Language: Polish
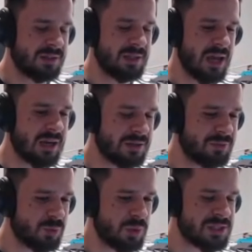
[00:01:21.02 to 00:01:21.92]
I jak
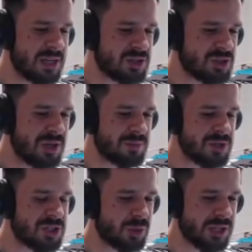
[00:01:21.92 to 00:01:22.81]
influencerzy nie
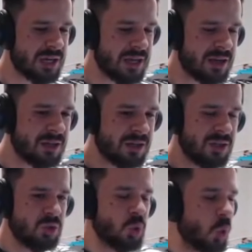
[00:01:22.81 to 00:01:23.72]
myślą tak, jak
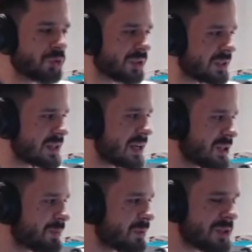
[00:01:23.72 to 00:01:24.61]
lud chce,
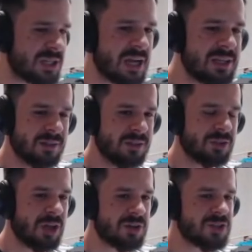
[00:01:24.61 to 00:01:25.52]
żeby myśleli,
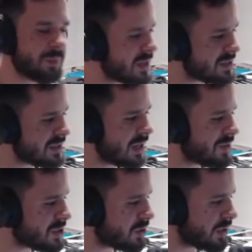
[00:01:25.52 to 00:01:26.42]
to ta osoba jest
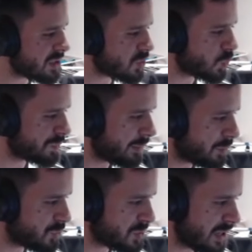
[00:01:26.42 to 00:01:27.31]
nienawidzona, jest
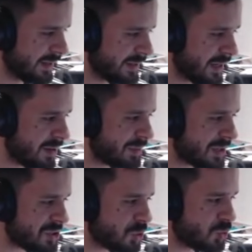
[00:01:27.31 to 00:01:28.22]
obrzucana. Ja nie wiem
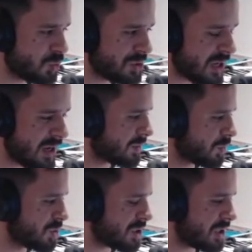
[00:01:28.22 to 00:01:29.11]
dlaczego ludzie
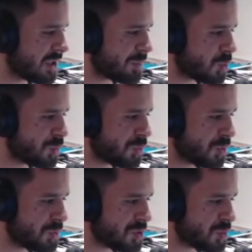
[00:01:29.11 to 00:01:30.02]
usilnie
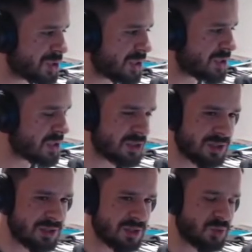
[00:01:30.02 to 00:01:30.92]
próbują usłyszeć ze, z,
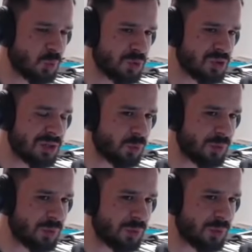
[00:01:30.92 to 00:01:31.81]
z
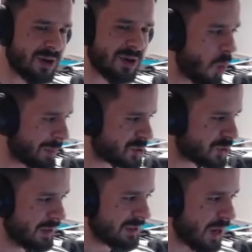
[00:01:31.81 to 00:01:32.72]
influencera
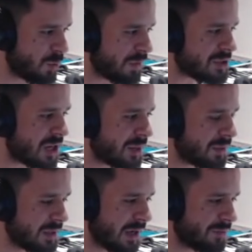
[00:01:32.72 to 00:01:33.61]
kłamstwo. Ja uważam,
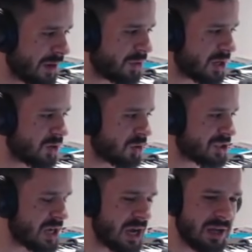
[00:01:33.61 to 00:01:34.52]
ja, ja wolę
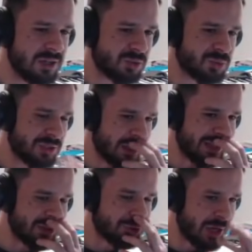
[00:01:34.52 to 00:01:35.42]
gościa, który
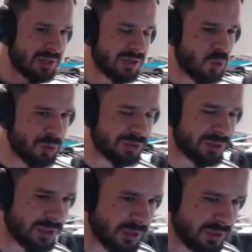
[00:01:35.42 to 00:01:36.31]
gada totalne
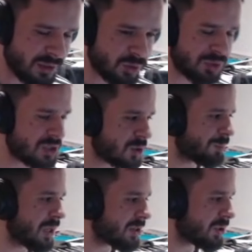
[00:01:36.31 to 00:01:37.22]
głupoty, który jest
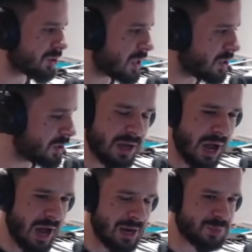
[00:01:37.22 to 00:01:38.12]
kompletnie odklejony,
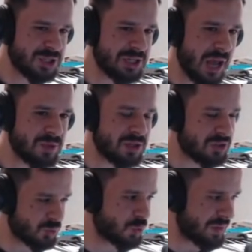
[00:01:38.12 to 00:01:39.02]
ale przynajmniej
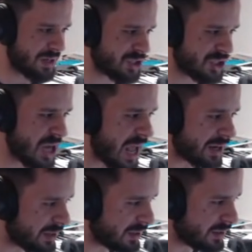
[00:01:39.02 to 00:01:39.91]
jest
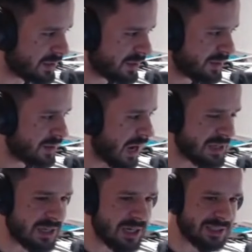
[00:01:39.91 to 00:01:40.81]
szczery a
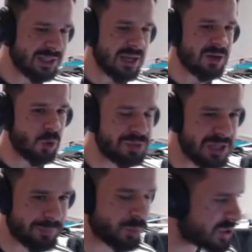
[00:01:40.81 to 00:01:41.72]
nie gada tak, jak
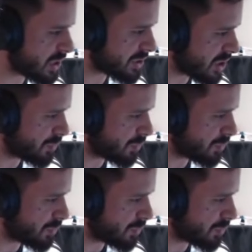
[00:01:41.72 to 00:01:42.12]
opinia publiczna chciałaby